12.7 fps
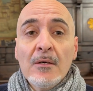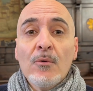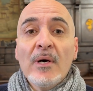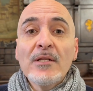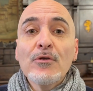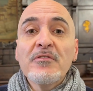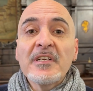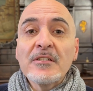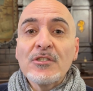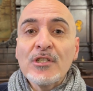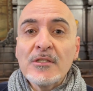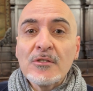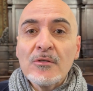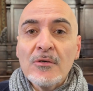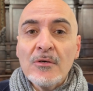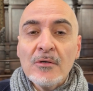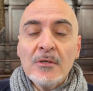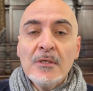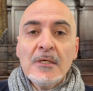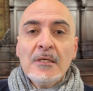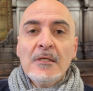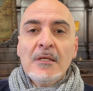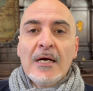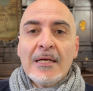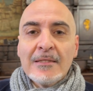Quando Francesco
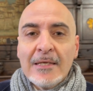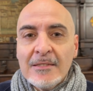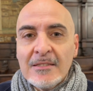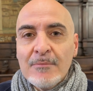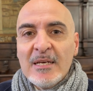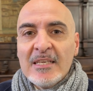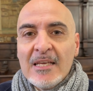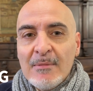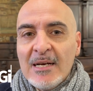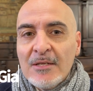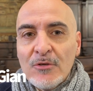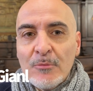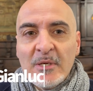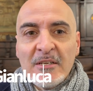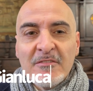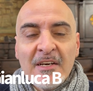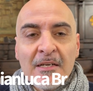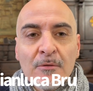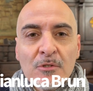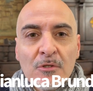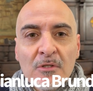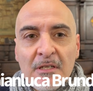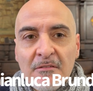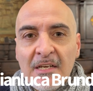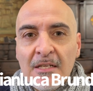a testi mi ha chiamato per fare questo
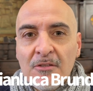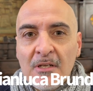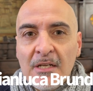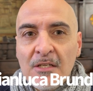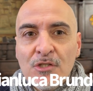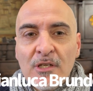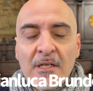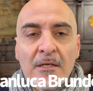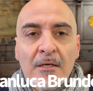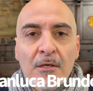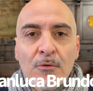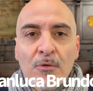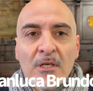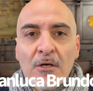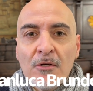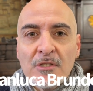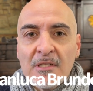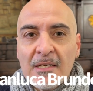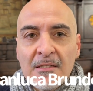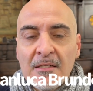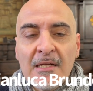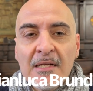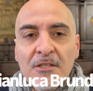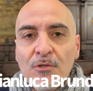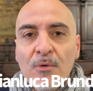intervento e leggere alcune cose tratte
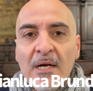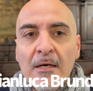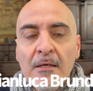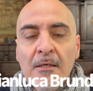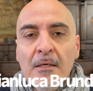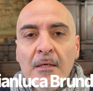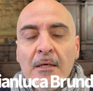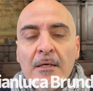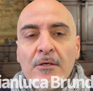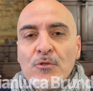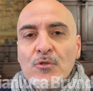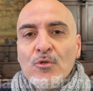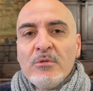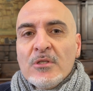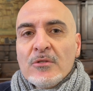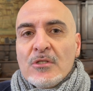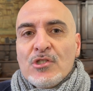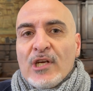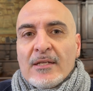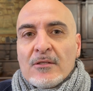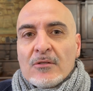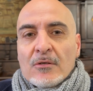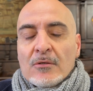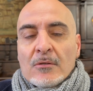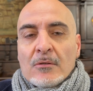dalla Shoah, io subito di
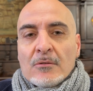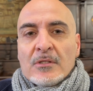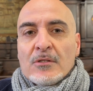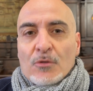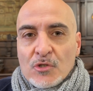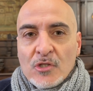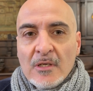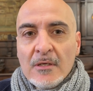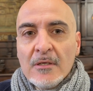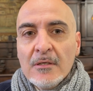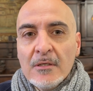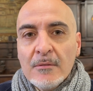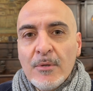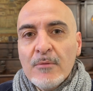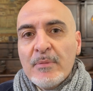getto ho detto sì, poi